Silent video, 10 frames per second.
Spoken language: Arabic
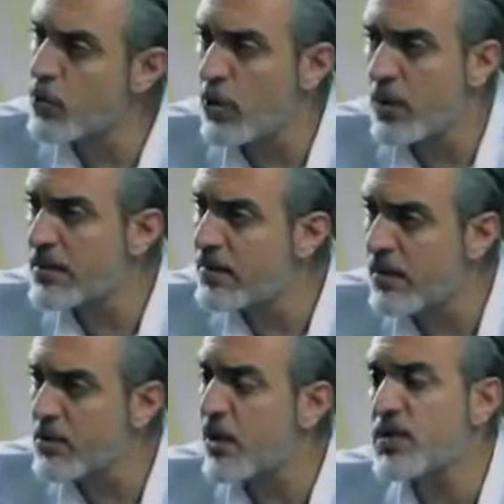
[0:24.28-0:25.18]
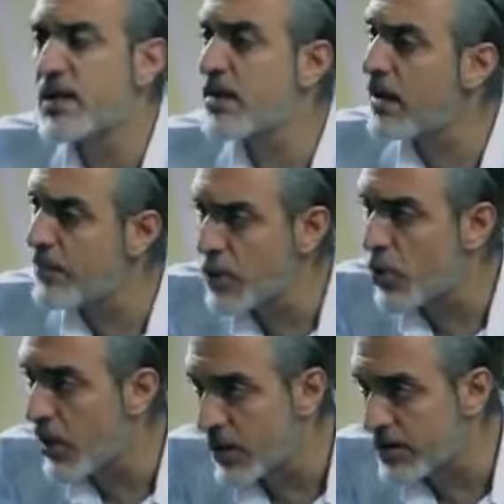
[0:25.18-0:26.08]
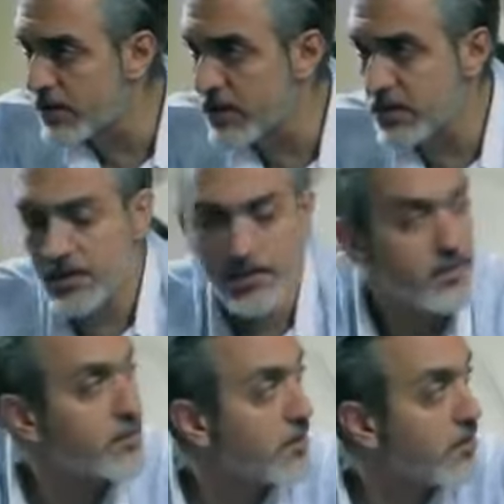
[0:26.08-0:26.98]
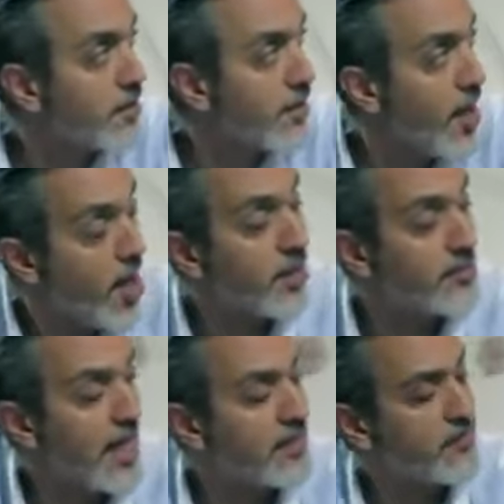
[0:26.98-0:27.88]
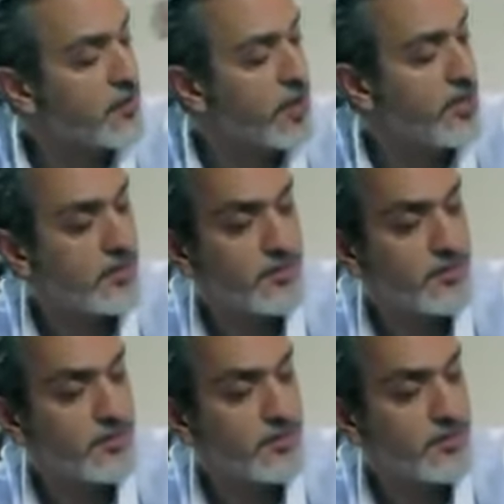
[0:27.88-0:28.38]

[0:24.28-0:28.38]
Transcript: موضوع الوقت ده مش عاوز اتكلم منه خالص ياس يا باص طلبتني؟ اه تعالي اتفضلي